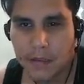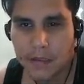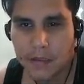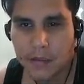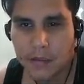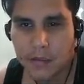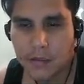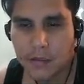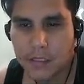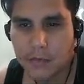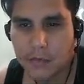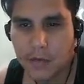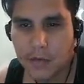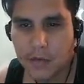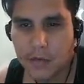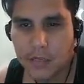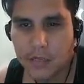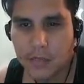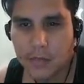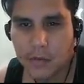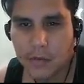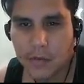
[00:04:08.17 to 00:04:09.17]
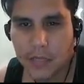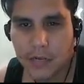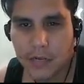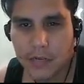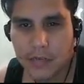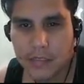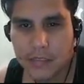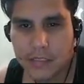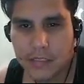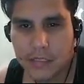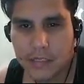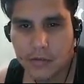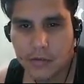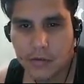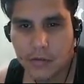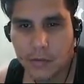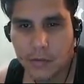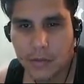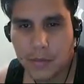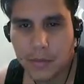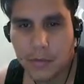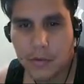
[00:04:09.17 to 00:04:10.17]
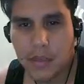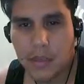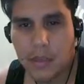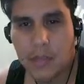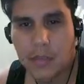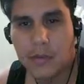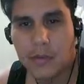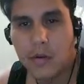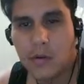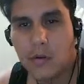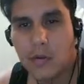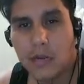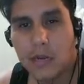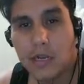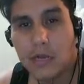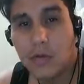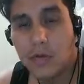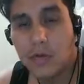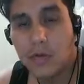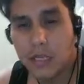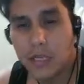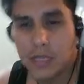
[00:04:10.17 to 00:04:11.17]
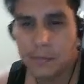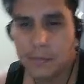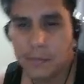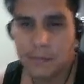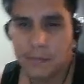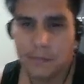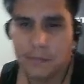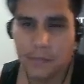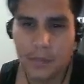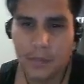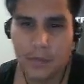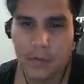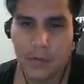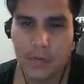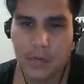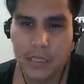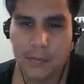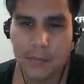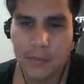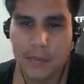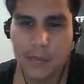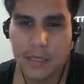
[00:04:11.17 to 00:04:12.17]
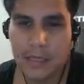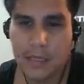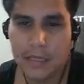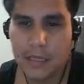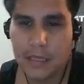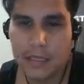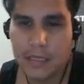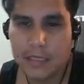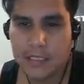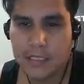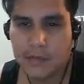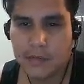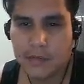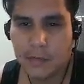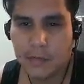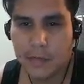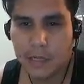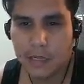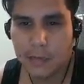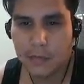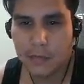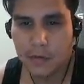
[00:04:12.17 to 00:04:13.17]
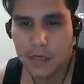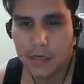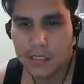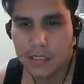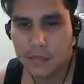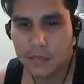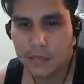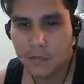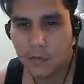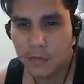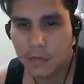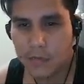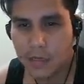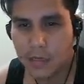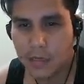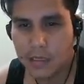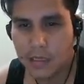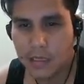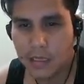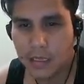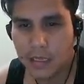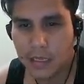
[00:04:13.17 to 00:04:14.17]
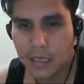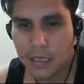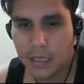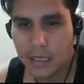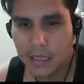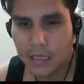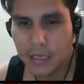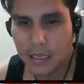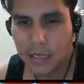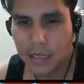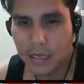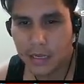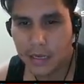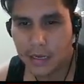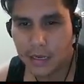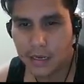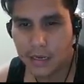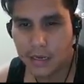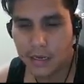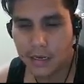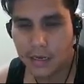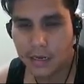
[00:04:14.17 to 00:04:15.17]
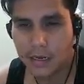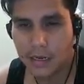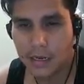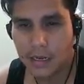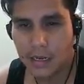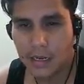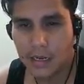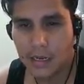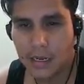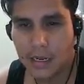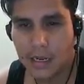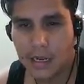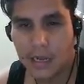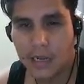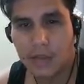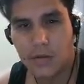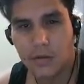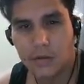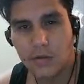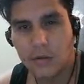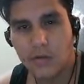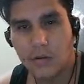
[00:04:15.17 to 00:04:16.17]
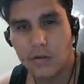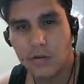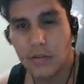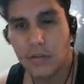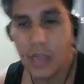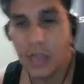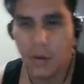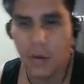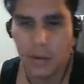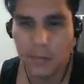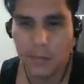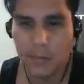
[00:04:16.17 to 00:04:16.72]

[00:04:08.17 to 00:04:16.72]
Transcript: Entonces bueno, tenemos que ir avanzando y lo primero que vamos a ir a buscar es un ítem. Es un ítem que te sirve para poder transformarte en, lagarto de agua.